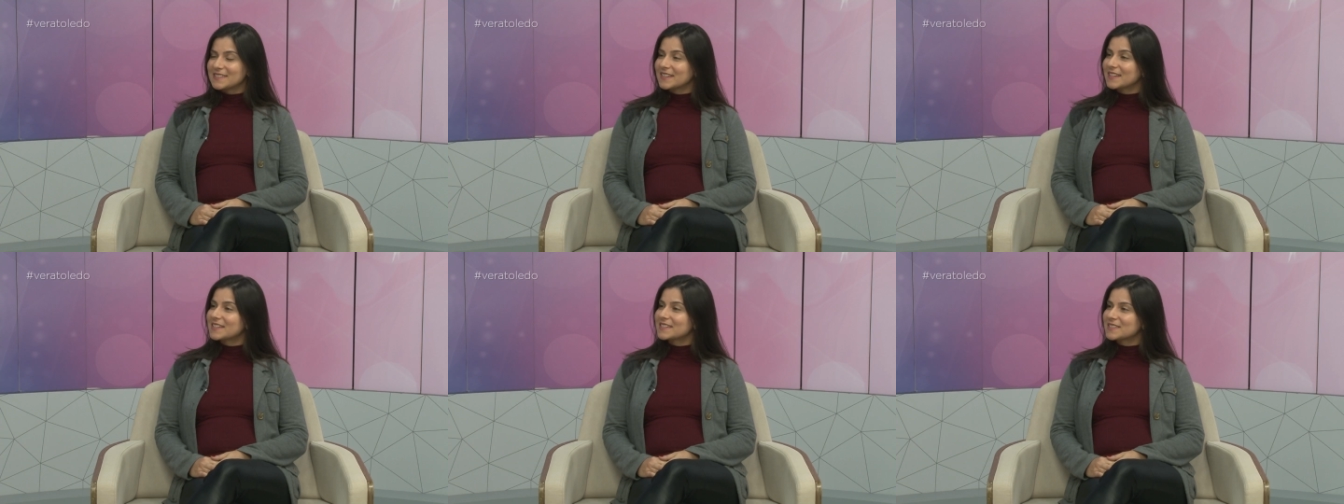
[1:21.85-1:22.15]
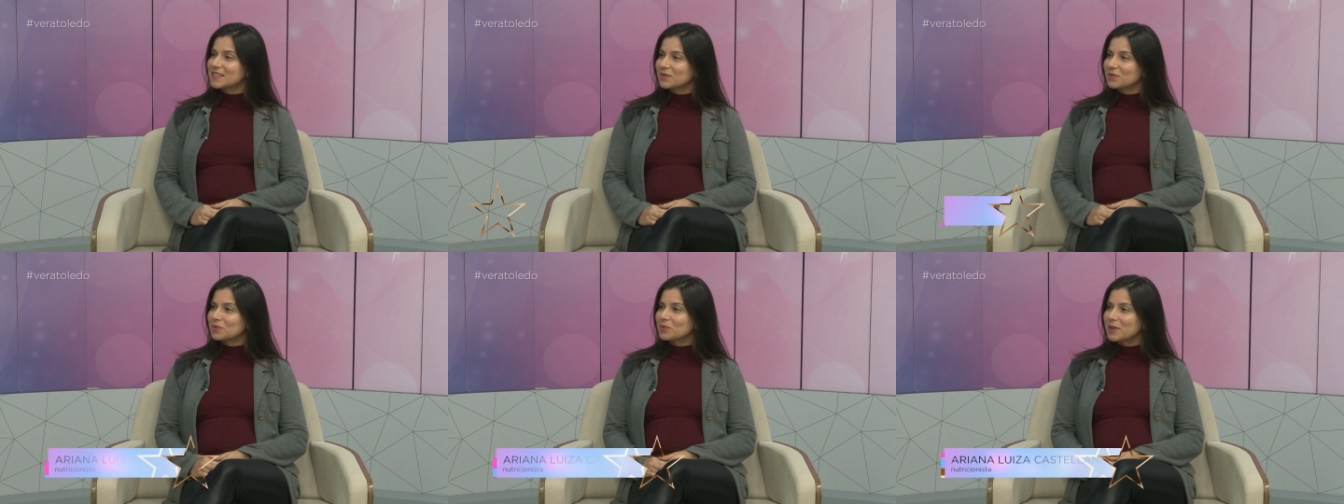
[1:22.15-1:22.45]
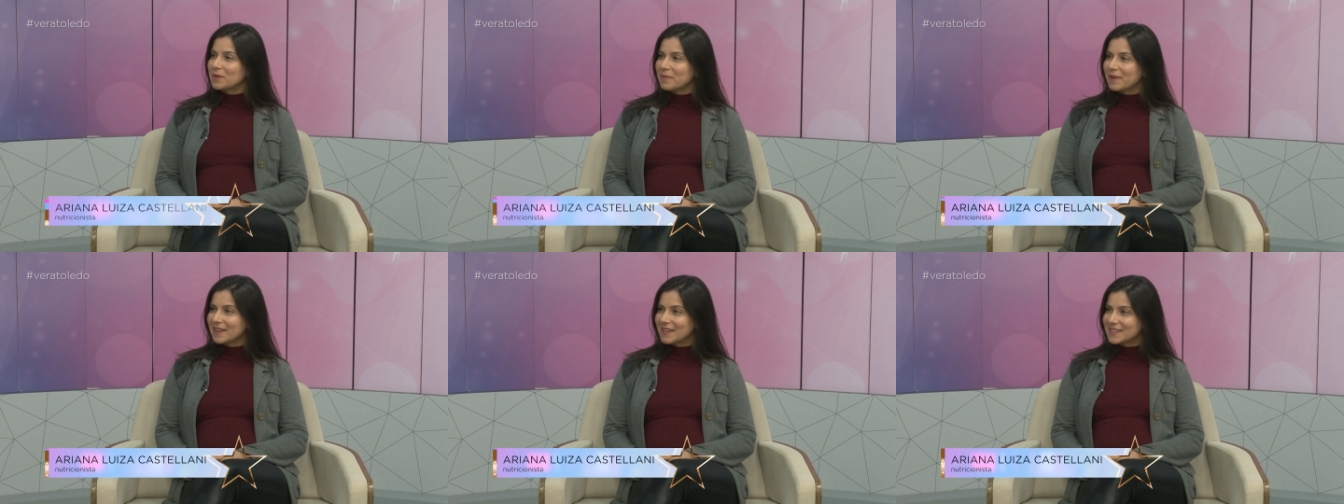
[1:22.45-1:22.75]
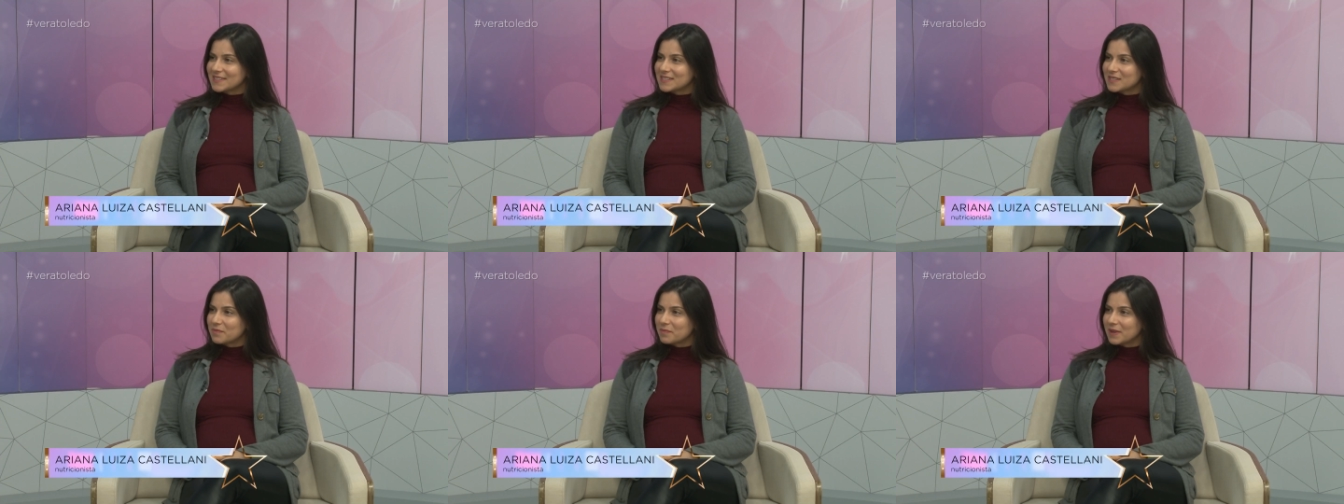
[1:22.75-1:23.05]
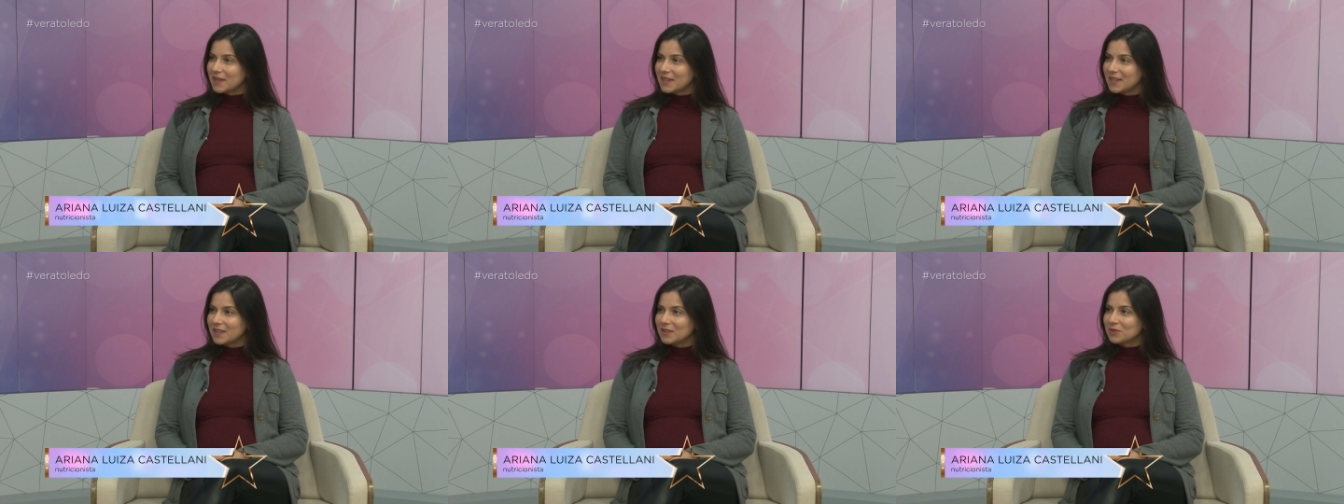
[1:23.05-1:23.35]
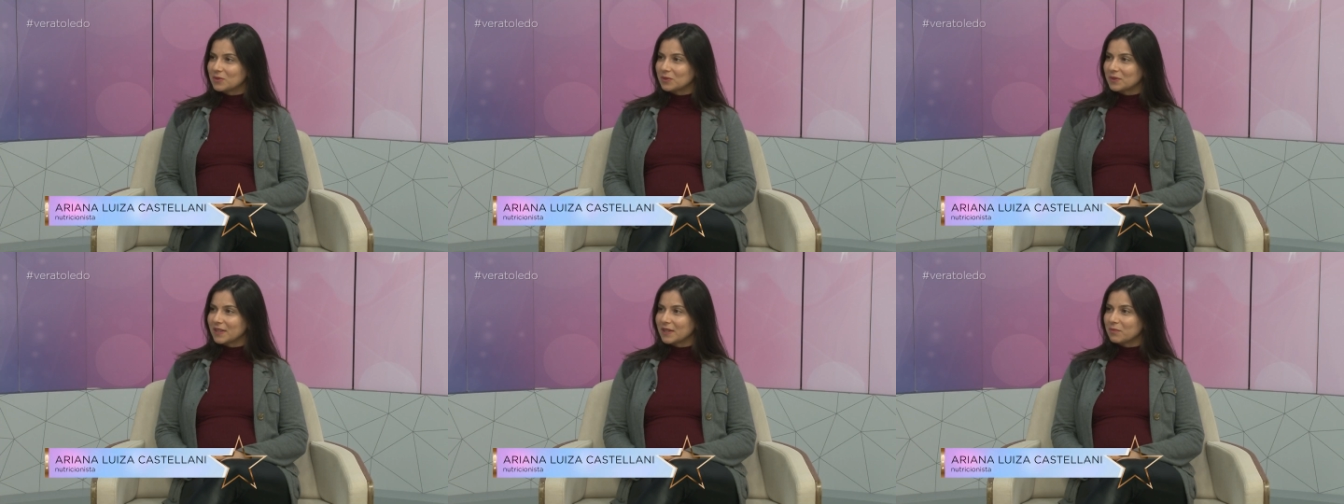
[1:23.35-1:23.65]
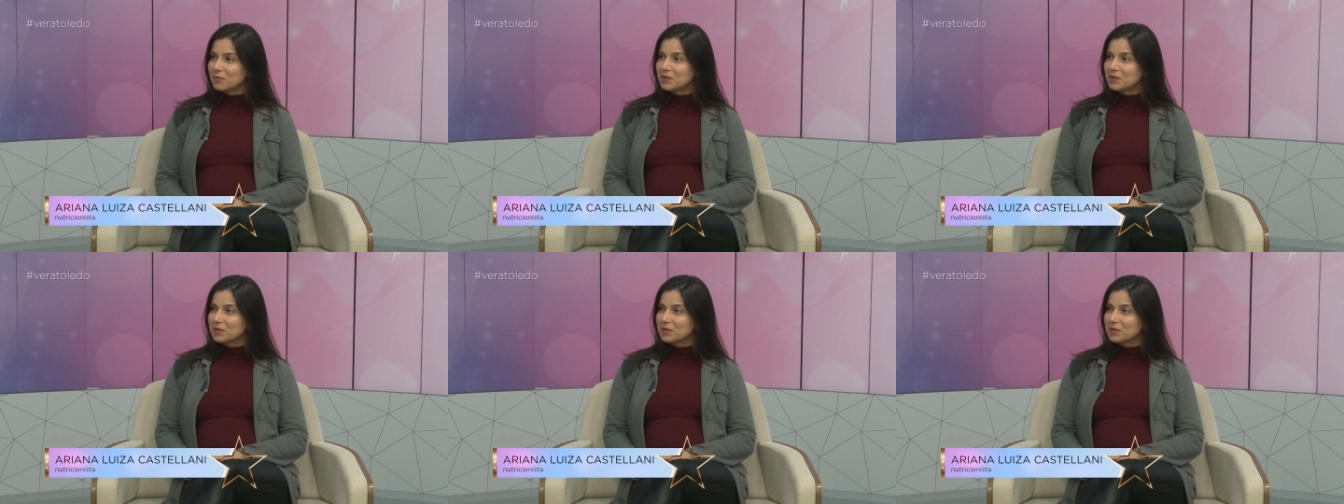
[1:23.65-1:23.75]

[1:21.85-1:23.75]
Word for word: essa questão do emagrecimento, né?